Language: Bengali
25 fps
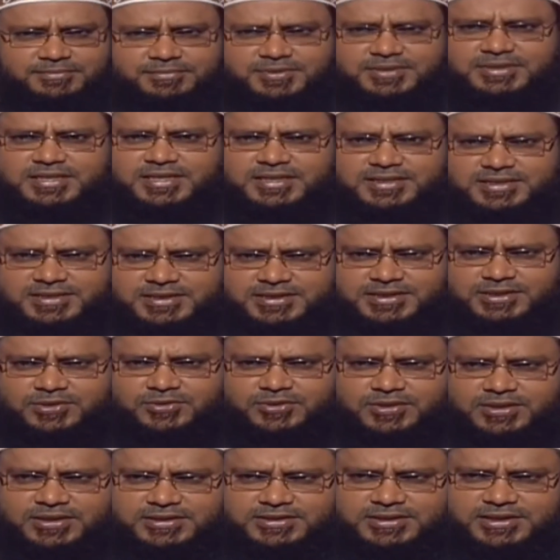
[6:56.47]
বিধান সেটা
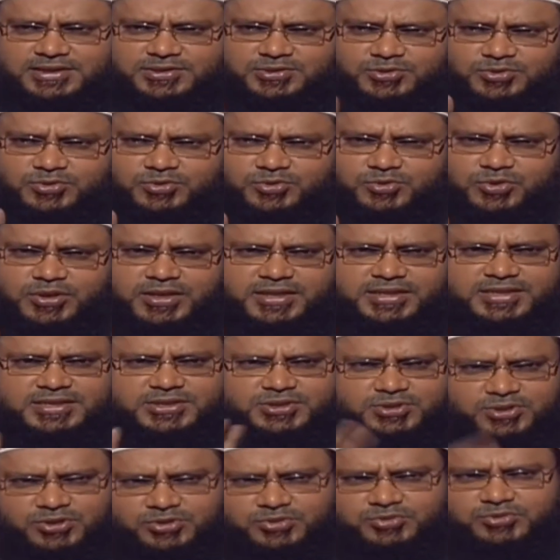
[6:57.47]
হলে তার জন্য
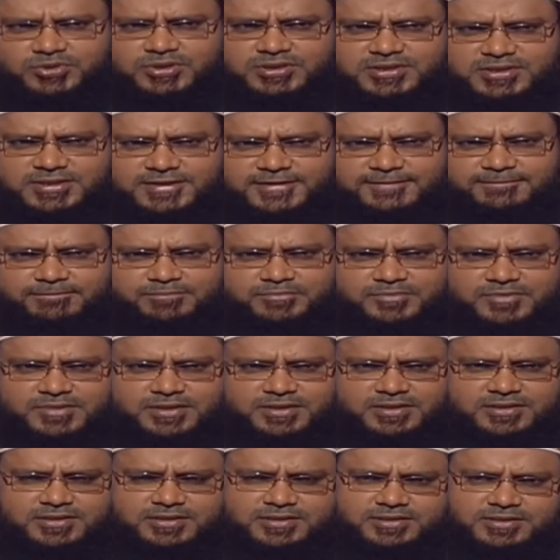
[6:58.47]
কয়েকটি শর্ত আছে
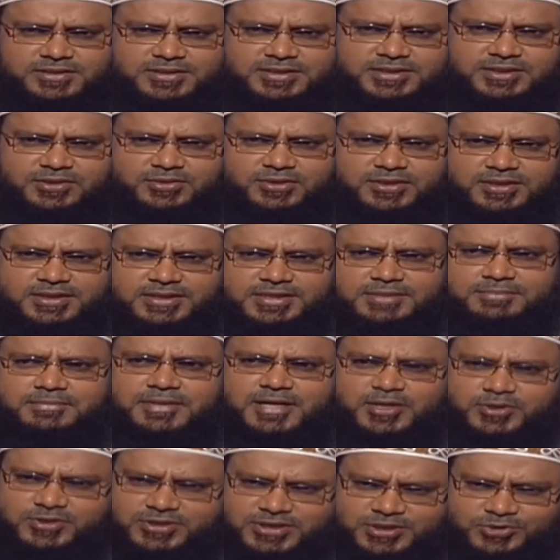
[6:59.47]
সেটা হলে যে
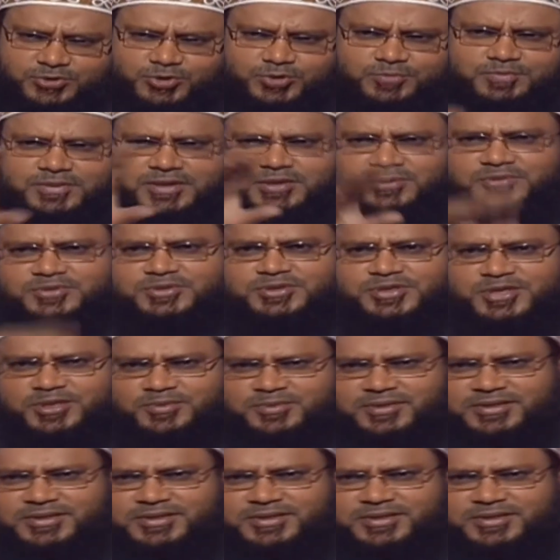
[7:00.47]
মানুষের দুধ পান করতে